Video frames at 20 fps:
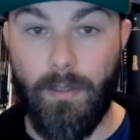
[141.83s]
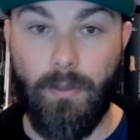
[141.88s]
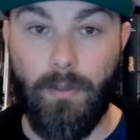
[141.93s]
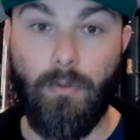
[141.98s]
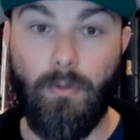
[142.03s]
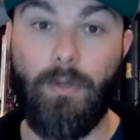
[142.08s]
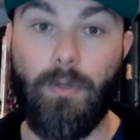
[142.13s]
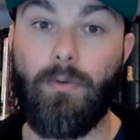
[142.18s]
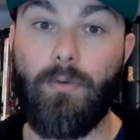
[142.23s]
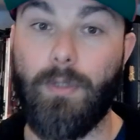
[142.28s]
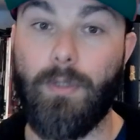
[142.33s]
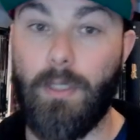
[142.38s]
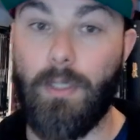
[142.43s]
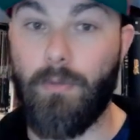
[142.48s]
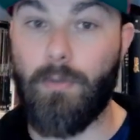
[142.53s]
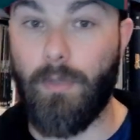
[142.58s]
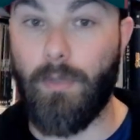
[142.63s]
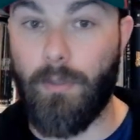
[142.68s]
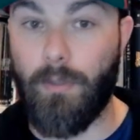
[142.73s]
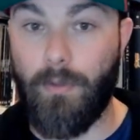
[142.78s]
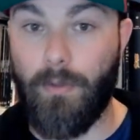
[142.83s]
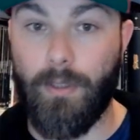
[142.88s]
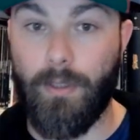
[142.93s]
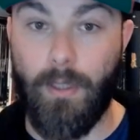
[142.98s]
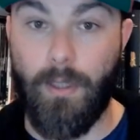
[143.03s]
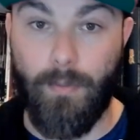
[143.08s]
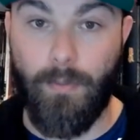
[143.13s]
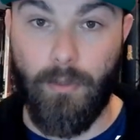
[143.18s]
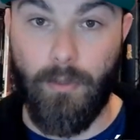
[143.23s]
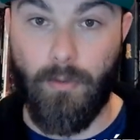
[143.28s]
Le livre 6, on l'attend avec
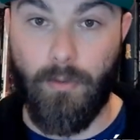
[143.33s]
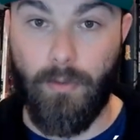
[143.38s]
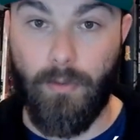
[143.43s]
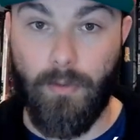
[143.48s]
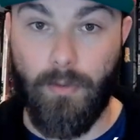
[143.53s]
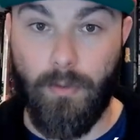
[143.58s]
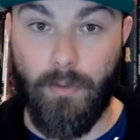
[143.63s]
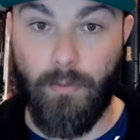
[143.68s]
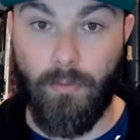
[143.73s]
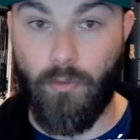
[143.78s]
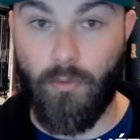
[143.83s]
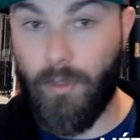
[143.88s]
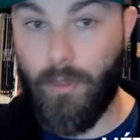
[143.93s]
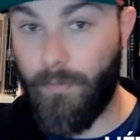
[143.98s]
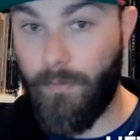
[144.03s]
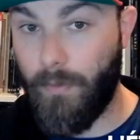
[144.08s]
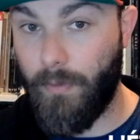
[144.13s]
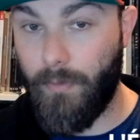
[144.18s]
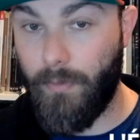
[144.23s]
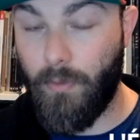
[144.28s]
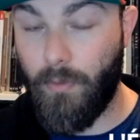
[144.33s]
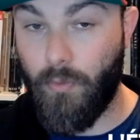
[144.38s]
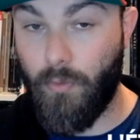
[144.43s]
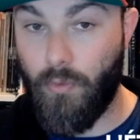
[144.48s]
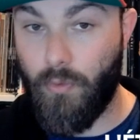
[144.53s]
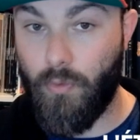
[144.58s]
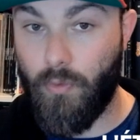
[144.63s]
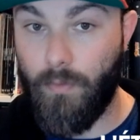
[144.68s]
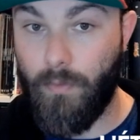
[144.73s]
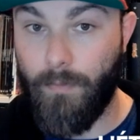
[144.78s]
impatience. Donc j'avais fait une vidéo
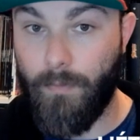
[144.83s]
dessus.